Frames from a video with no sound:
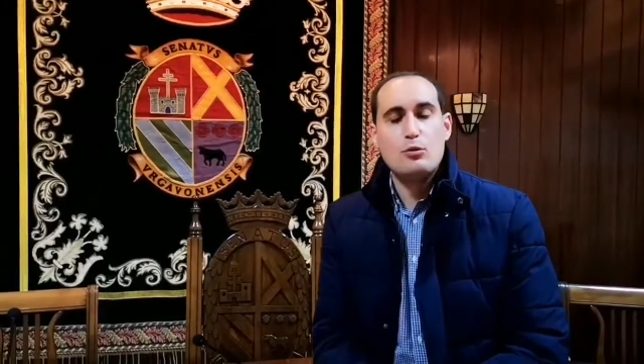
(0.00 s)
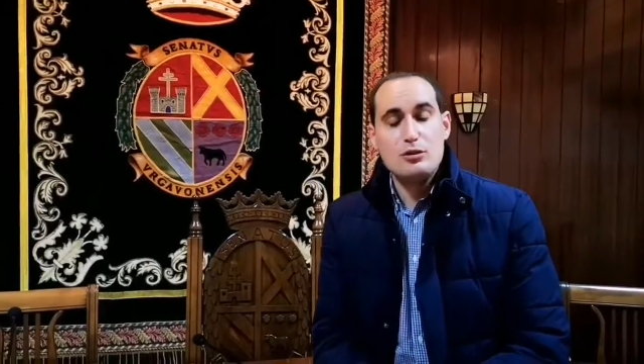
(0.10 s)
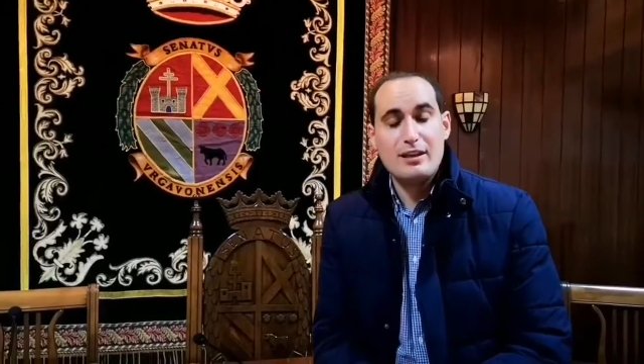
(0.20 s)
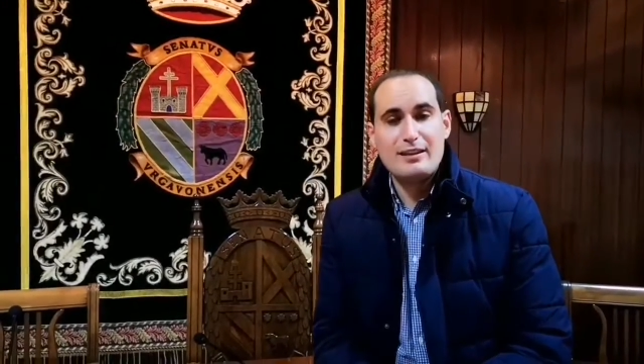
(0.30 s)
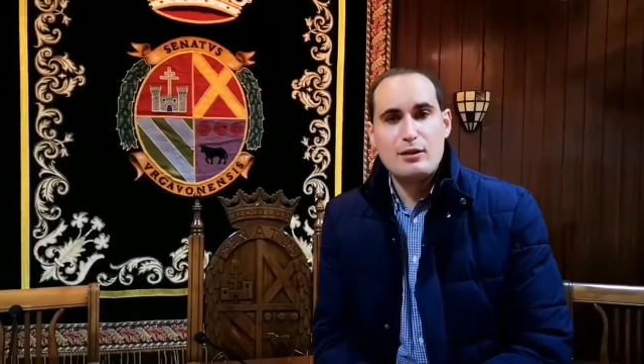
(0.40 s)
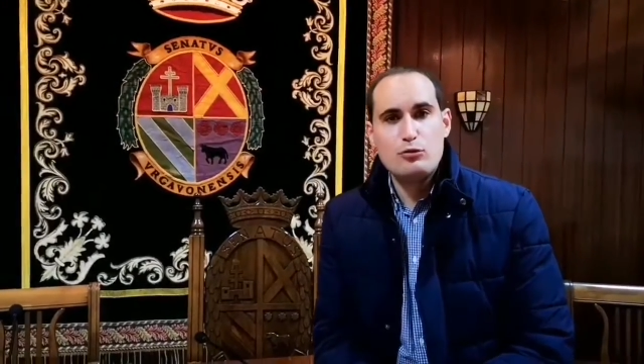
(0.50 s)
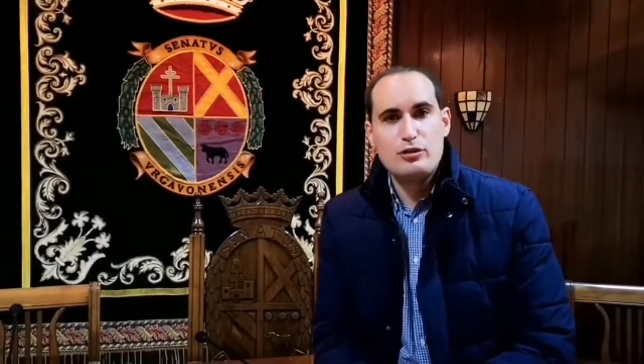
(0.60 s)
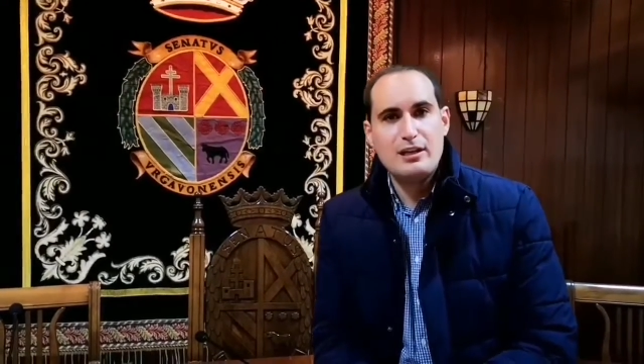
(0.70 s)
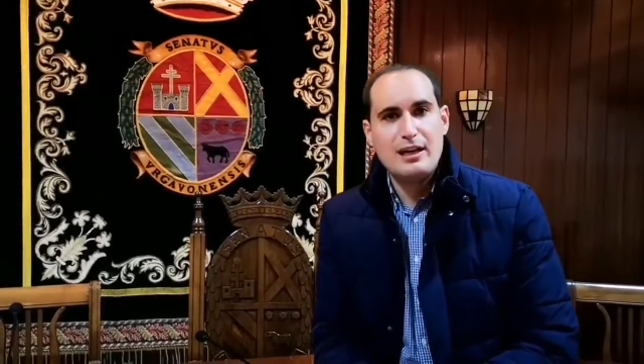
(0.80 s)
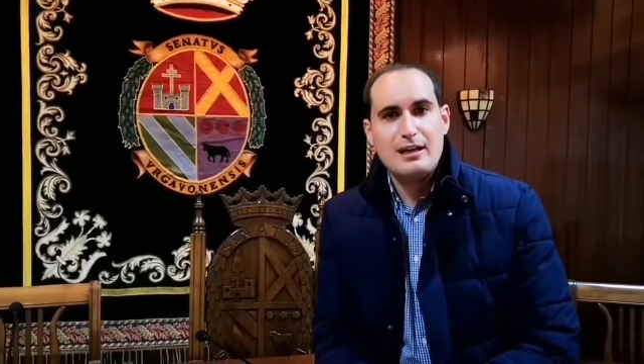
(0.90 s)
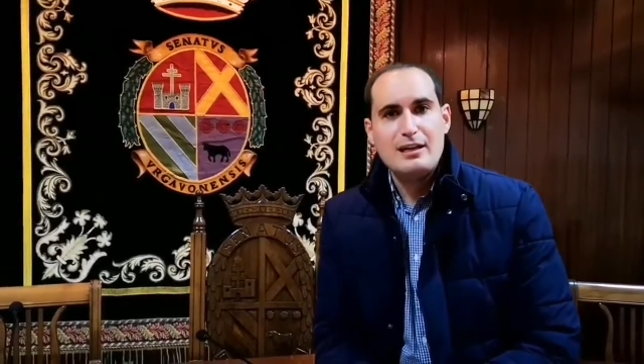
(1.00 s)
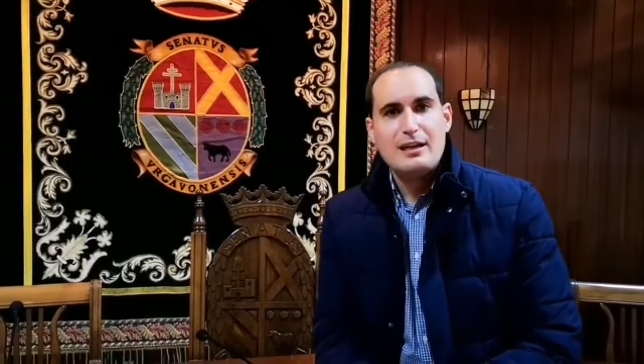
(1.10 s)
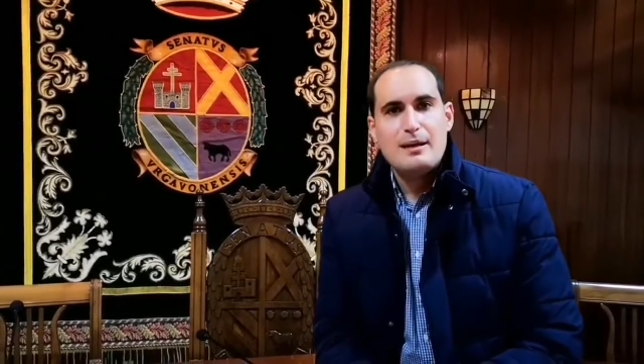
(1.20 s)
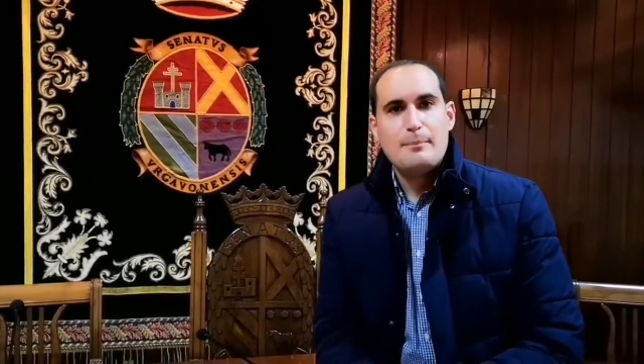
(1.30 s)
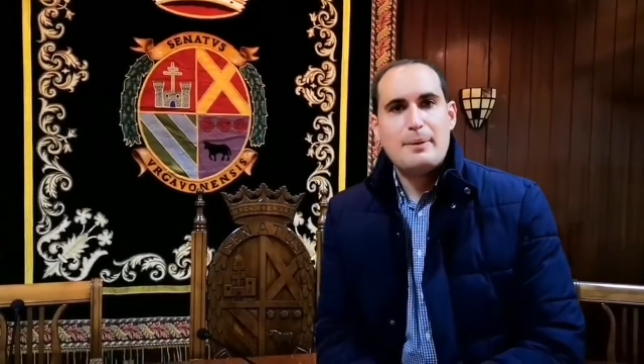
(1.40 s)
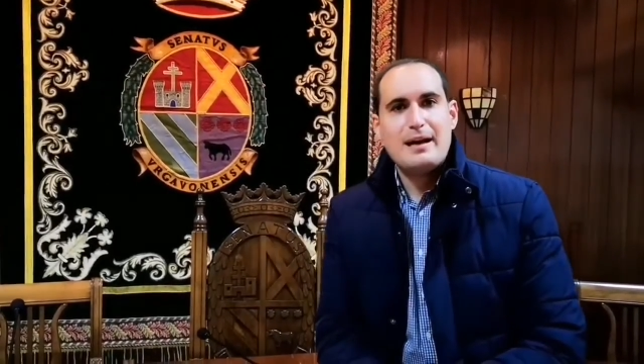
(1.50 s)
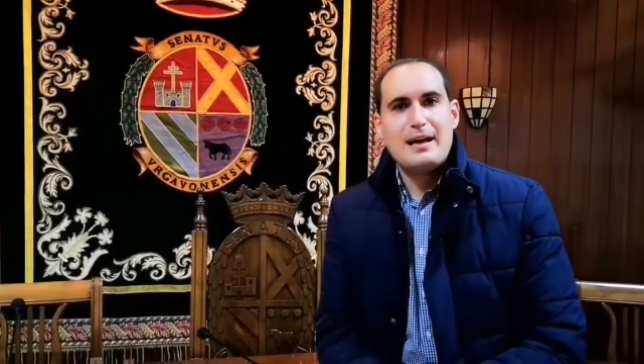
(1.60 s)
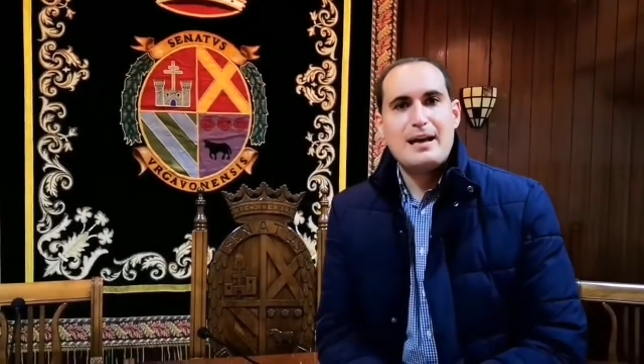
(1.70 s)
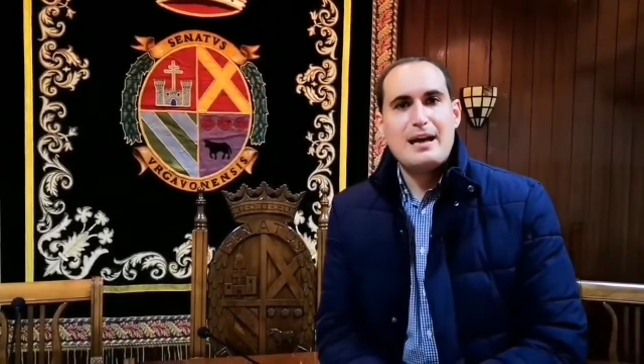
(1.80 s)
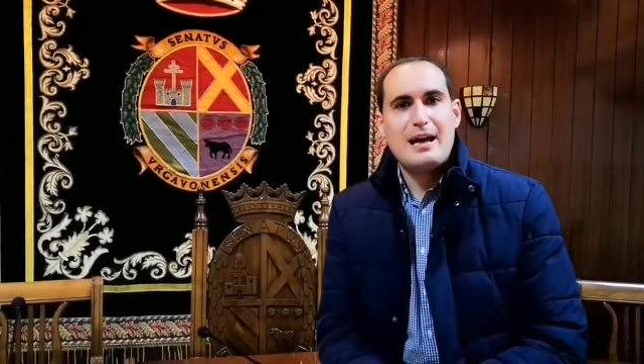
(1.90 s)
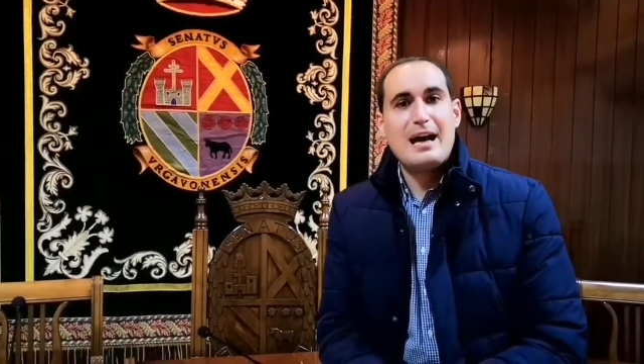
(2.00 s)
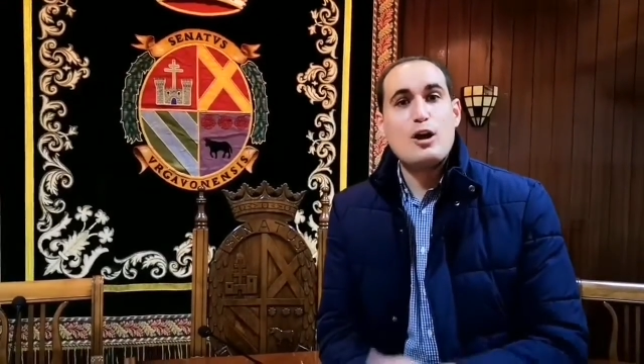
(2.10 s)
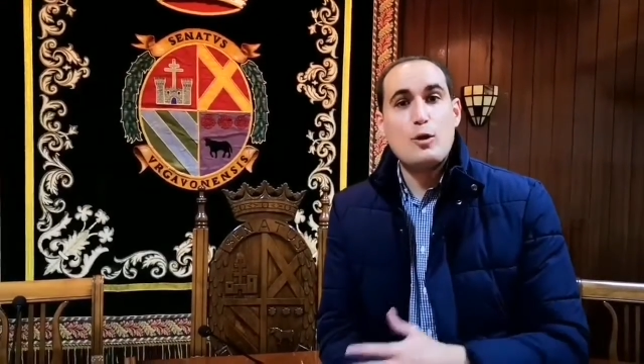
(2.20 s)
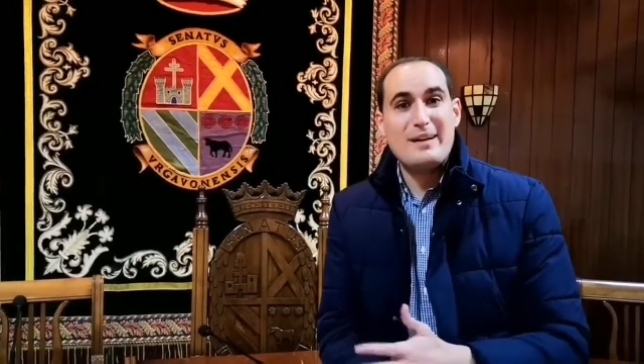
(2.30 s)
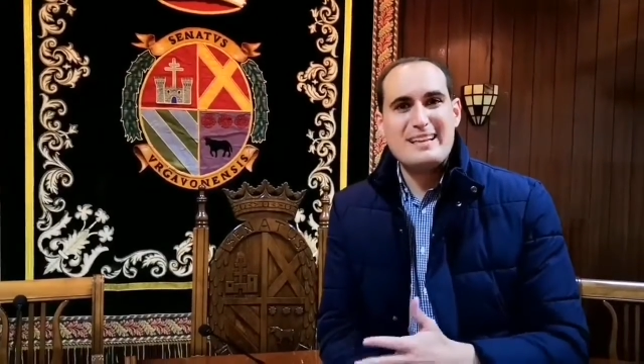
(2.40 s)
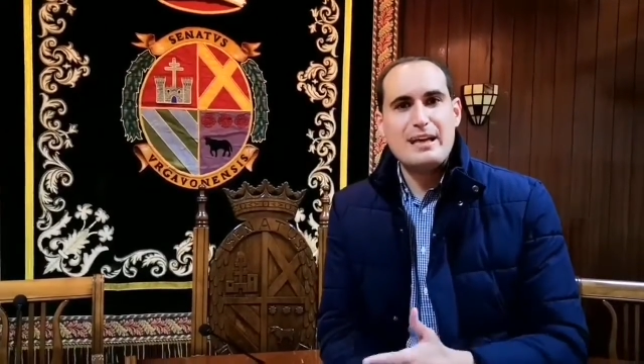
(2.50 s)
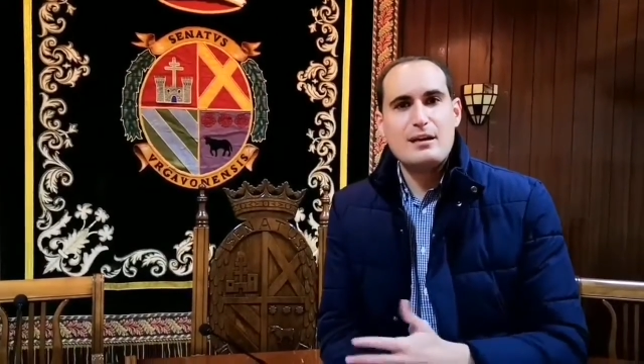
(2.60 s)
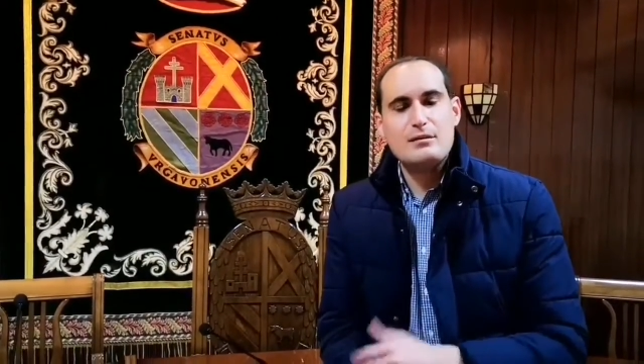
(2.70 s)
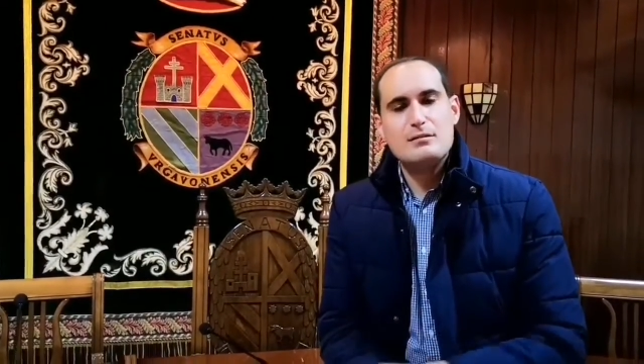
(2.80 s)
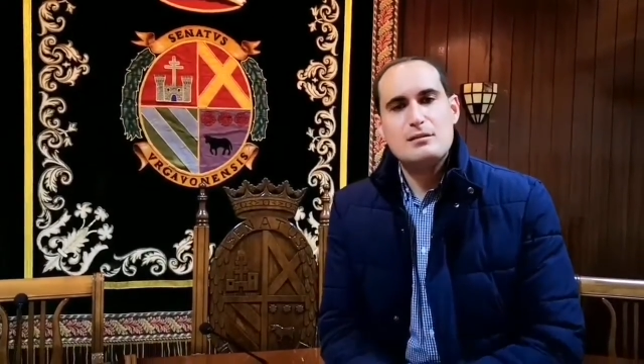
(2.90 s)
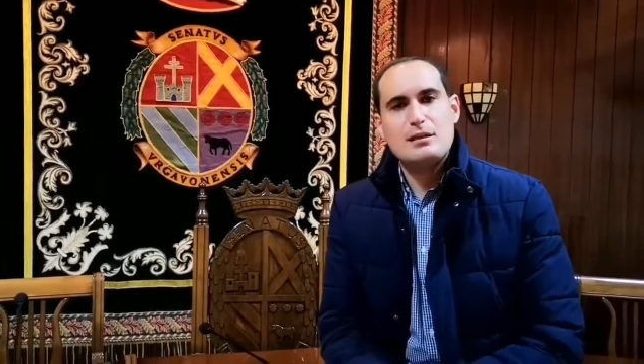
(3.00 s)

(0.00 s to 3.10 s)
Junta de Andalucía para acometer,